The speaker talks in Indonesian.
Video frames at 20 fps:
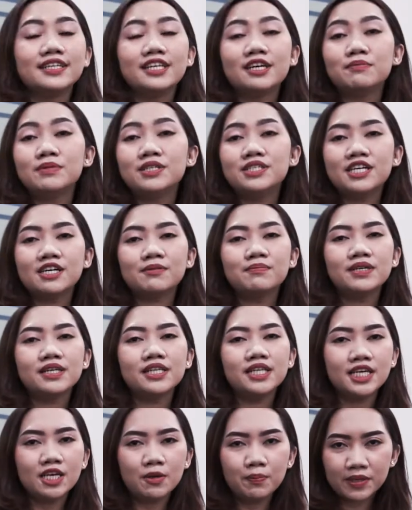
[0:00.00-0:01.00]
Kilang minyak
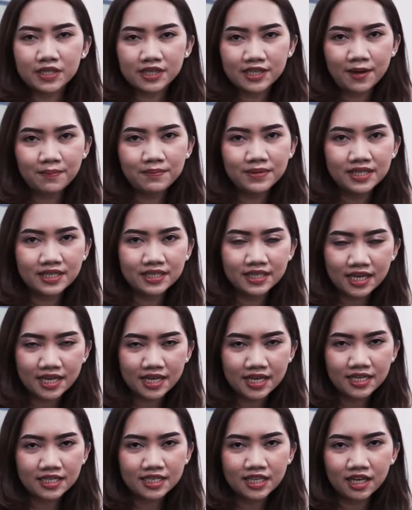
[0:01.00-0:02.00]
milik
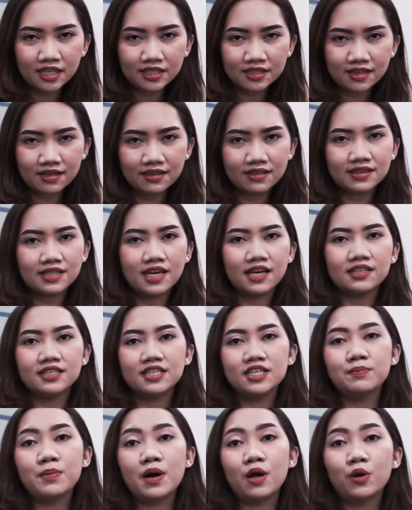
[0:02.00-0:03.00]
Pertamina yang terletak
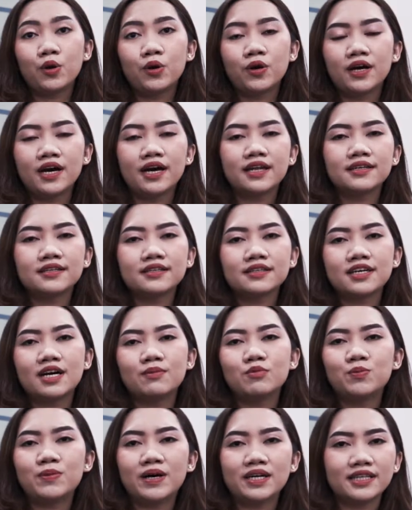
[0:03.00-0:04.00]
di Balongan,
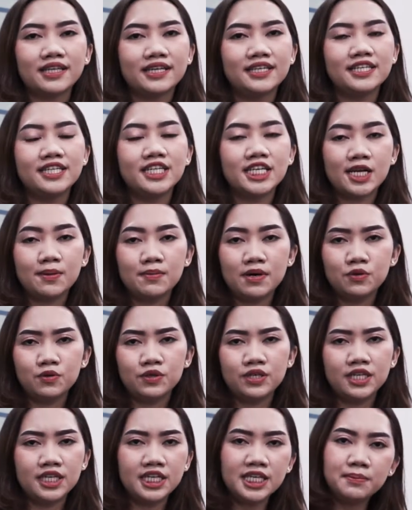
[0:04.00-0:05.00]
Kabupaten
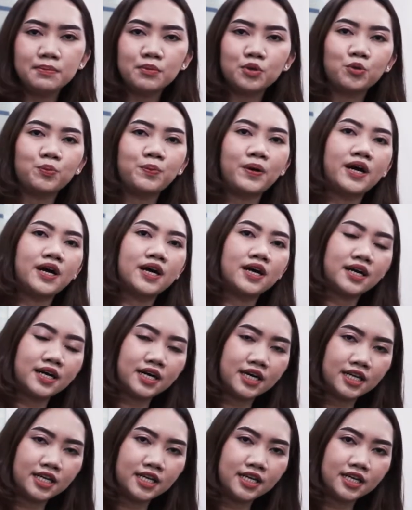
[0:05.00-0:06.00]
Indramayu ini
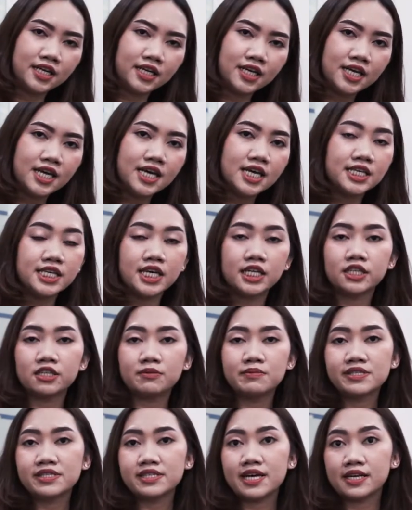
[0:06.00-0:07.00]
merupakan yang
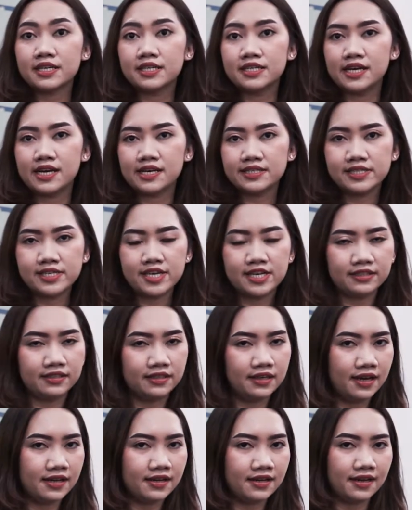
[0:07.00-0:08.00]
terbesar di Asia
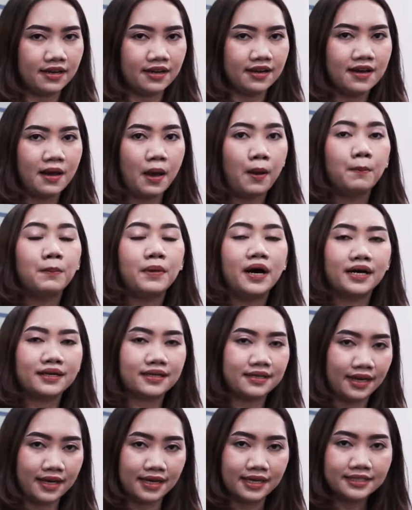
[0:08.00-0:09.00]
Tenggara.
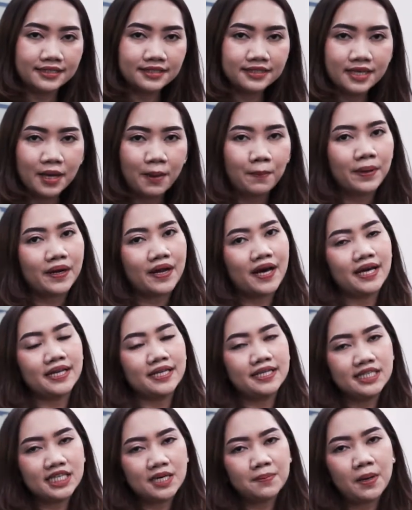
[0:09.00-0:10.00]
Bahkan,
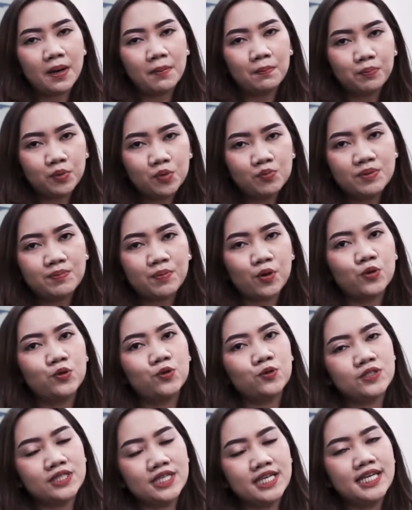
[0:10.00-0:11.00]
perharinya mampu
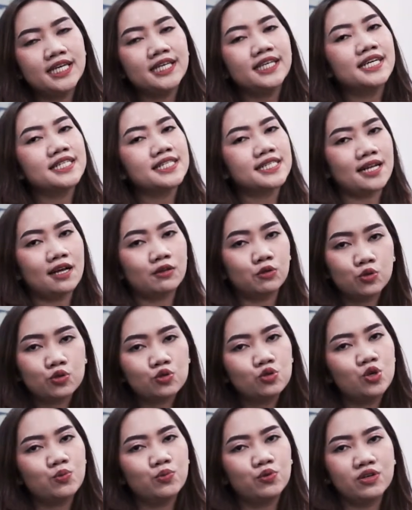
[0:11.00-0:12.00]
memproduksi hingga
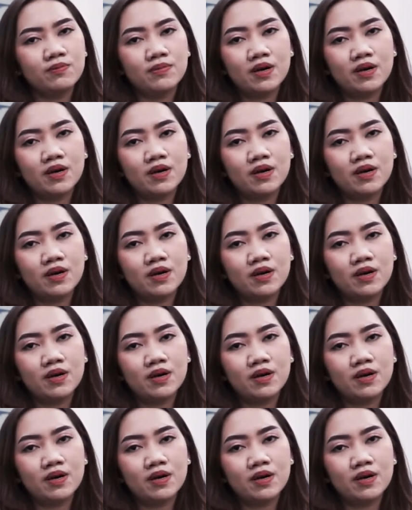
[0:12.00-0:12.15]
125